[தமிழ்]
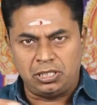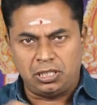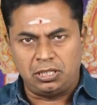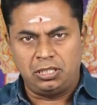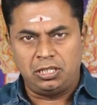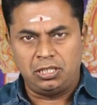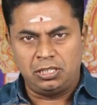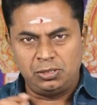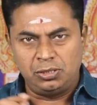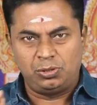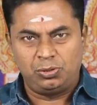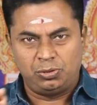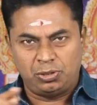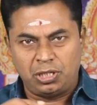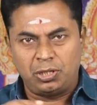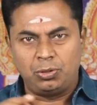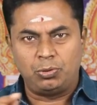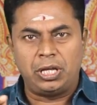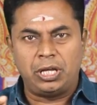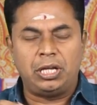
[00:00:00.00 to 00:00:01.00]
சந்திரன்
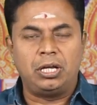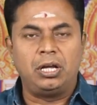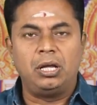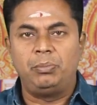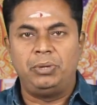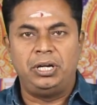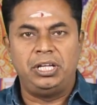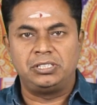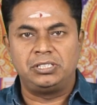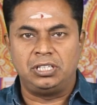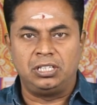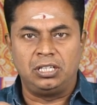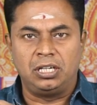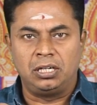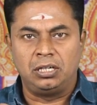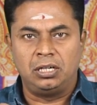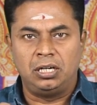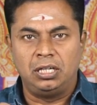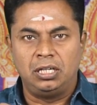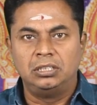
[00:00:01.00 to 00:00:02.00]
சுக்கரனுடைய
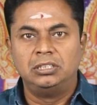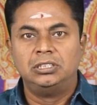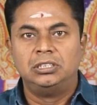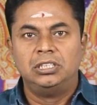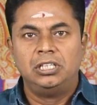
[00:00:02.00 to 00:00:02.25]
காம்பினேஷனுங்கிறனால